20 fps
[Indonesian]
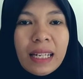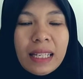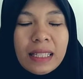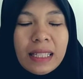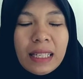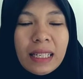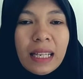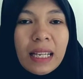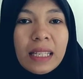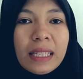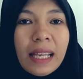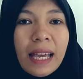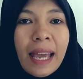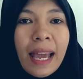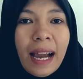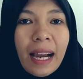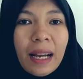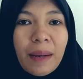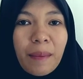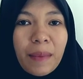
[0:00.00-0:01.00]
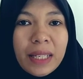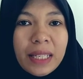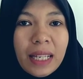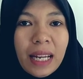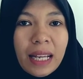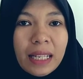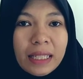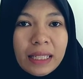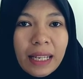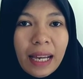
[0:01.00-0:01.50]
Di sini saya akan
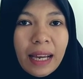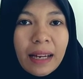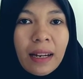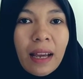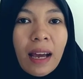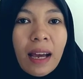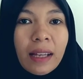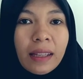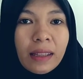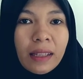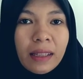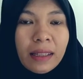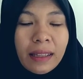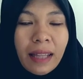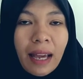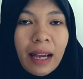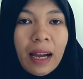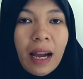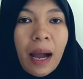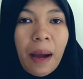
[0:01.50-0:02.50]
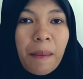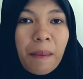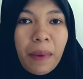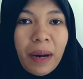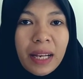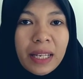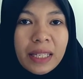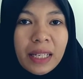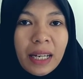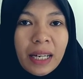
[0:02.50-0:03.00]
menjelaskan tentang
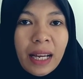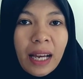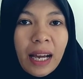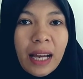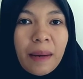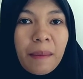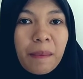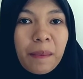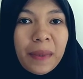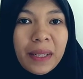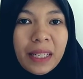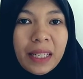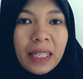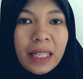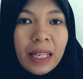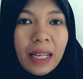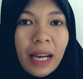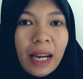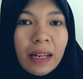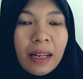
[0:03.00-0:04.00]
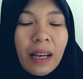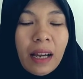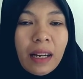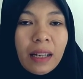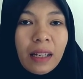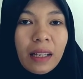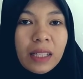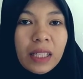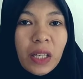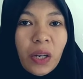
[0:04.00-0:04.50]
perencanaan pendidikan
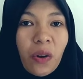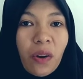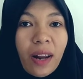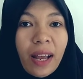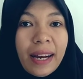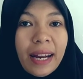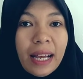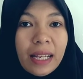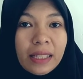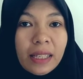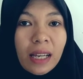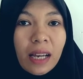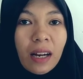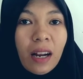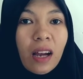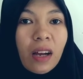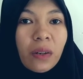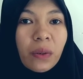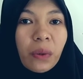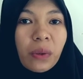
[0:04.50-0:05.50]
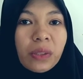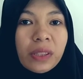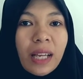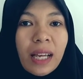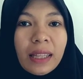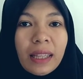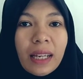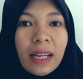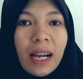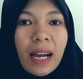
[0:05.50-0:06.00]
di Sekolah Dasar
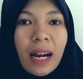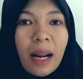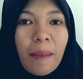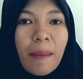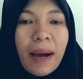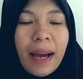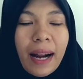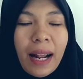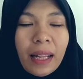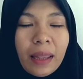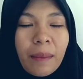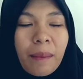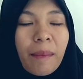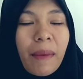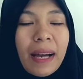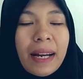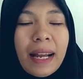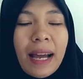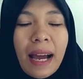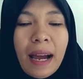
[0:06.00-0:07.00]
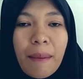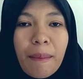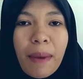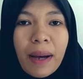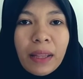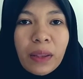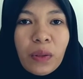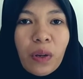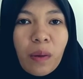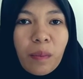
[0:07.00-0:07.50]
Nusa Tenggara Barat pada
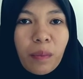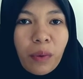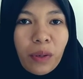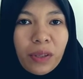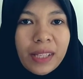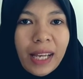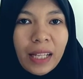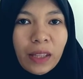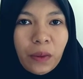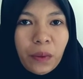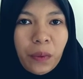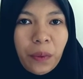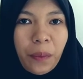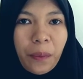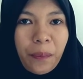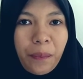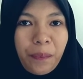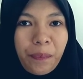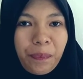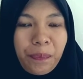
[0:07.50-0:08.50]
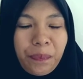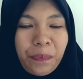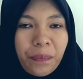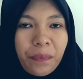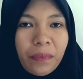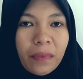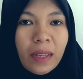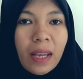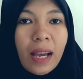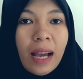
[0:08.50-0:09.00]
abad 21.
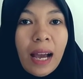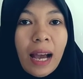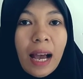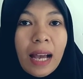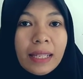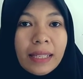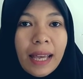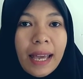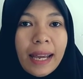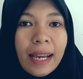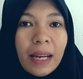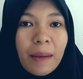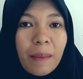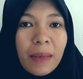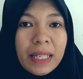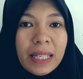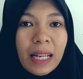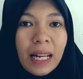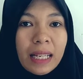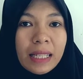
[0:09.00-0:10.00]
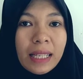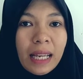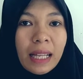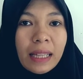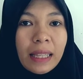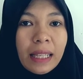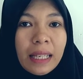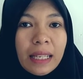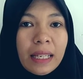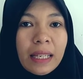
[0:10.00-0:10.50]
Saya akan
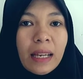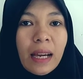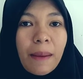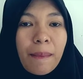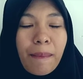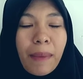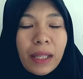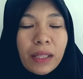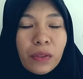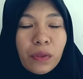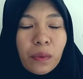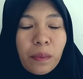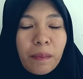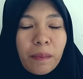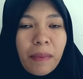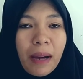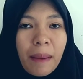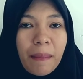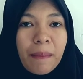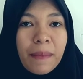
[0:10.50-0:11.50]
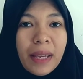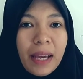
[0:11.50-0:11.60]
menjelaskan empat subbab.